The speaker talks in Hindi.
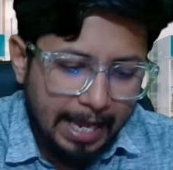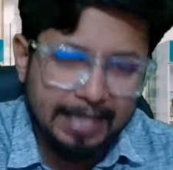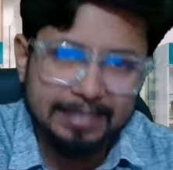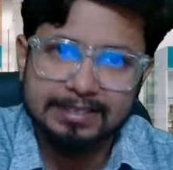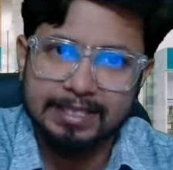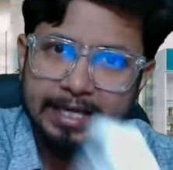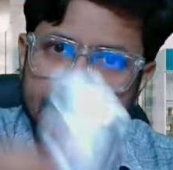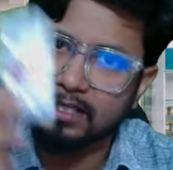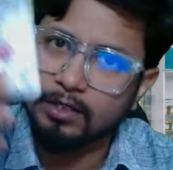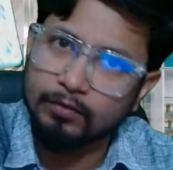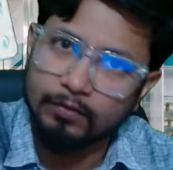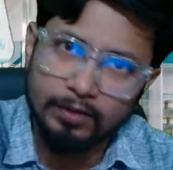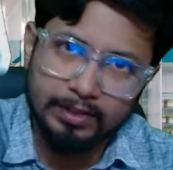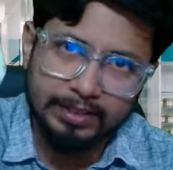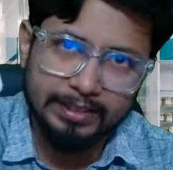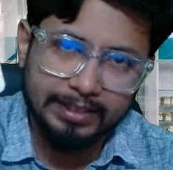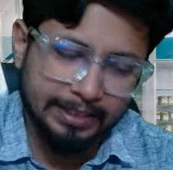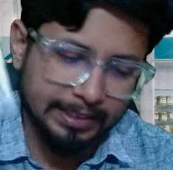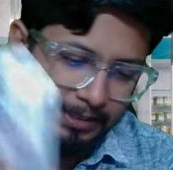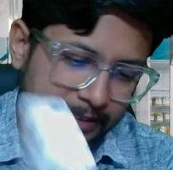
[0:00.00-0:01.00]
एसाइक्लोवर
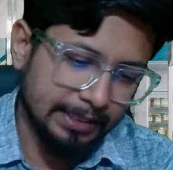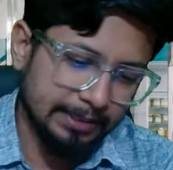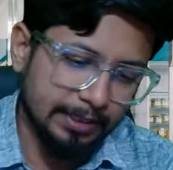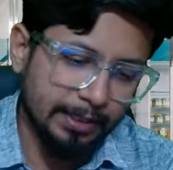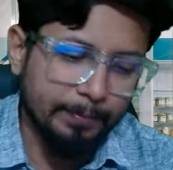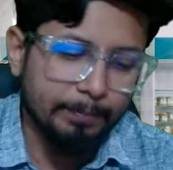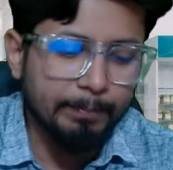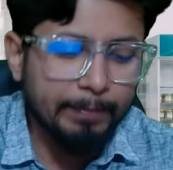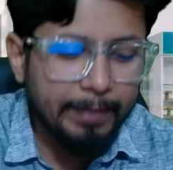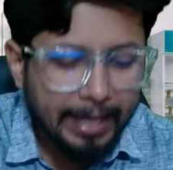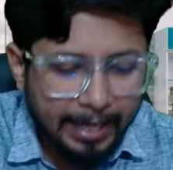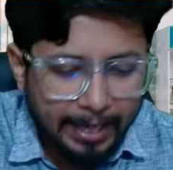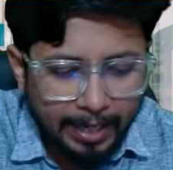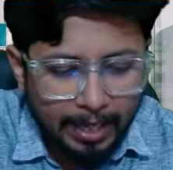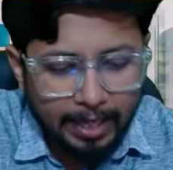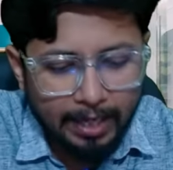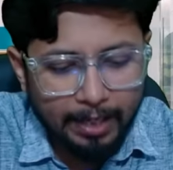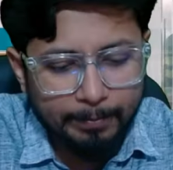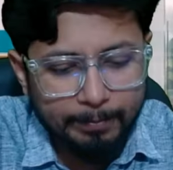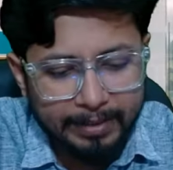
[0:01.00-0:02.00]
लिया जाता है
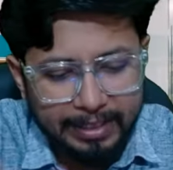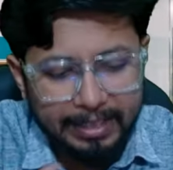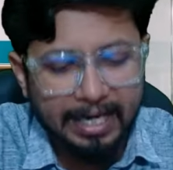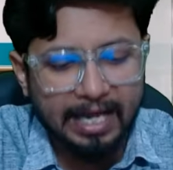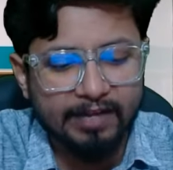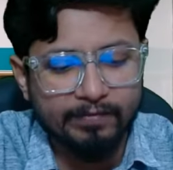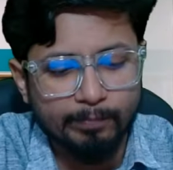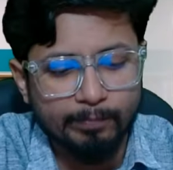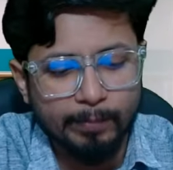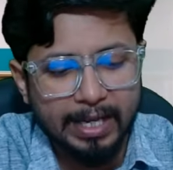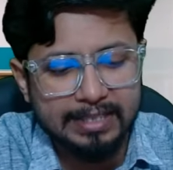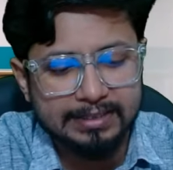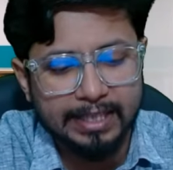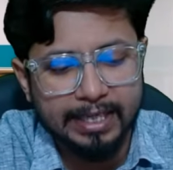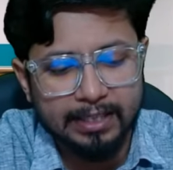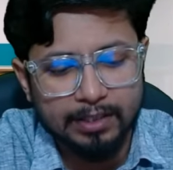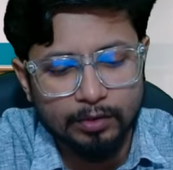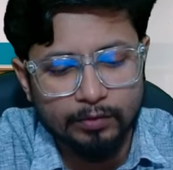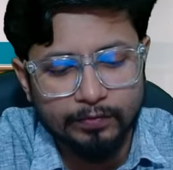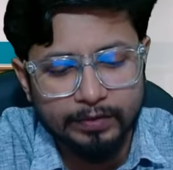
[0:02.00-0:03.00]
मैं मेरे लाइफ में
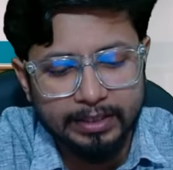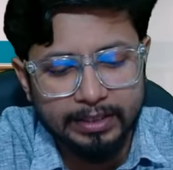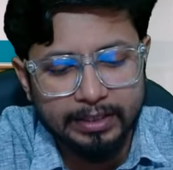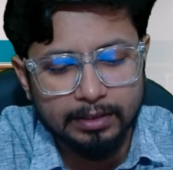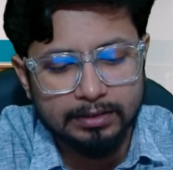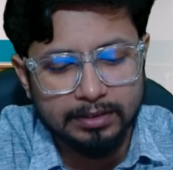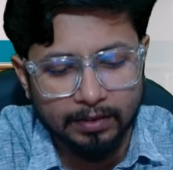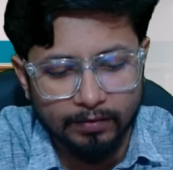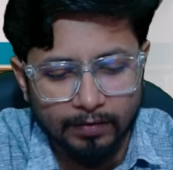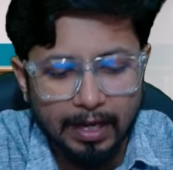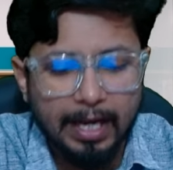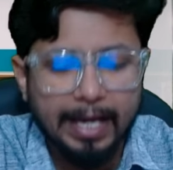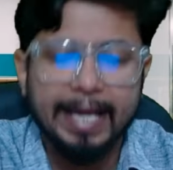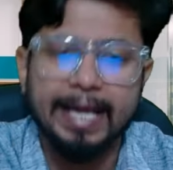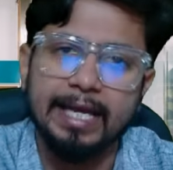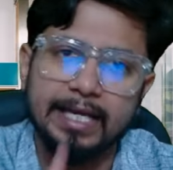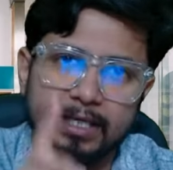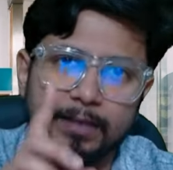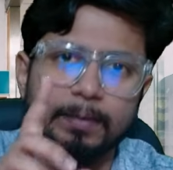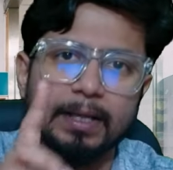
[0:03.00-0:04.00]
एसाइक्लोवीर दवा
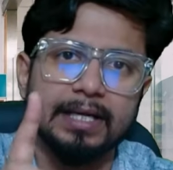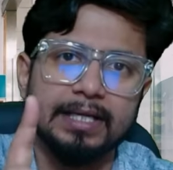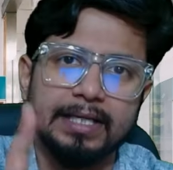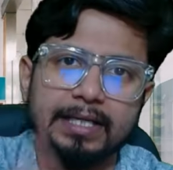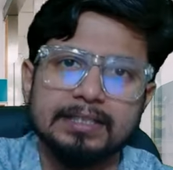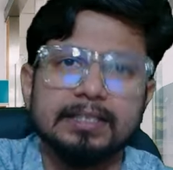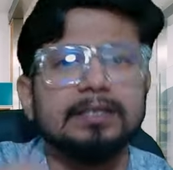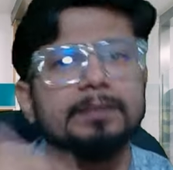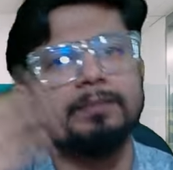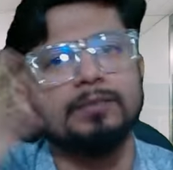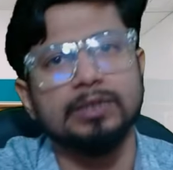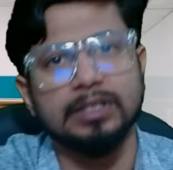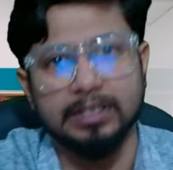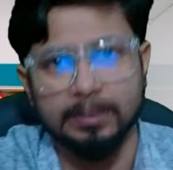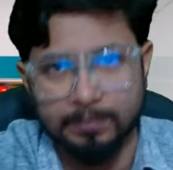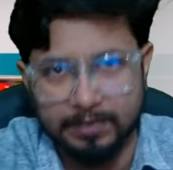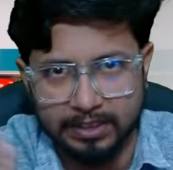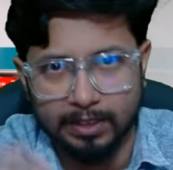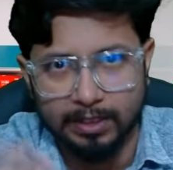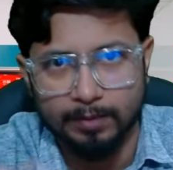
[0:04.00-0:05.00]
एक ही बार लिया था मुझे
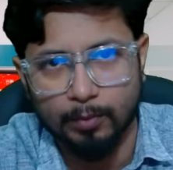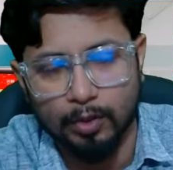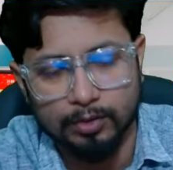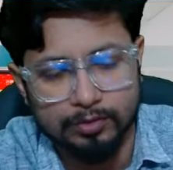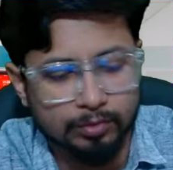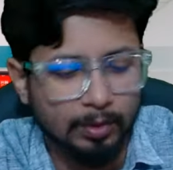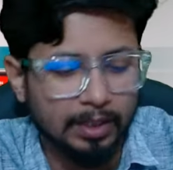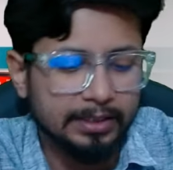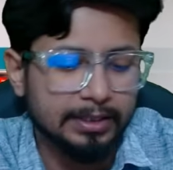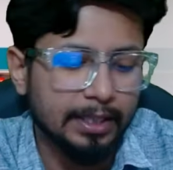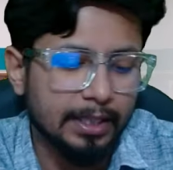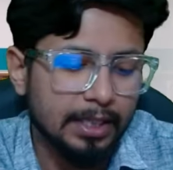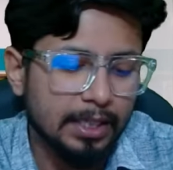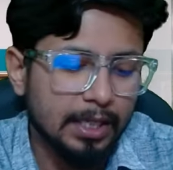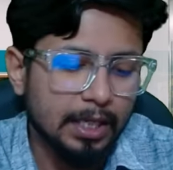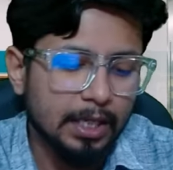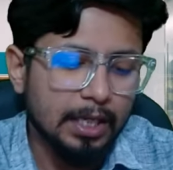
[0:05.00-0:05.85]
जब चिकन पॉक्स हुआ था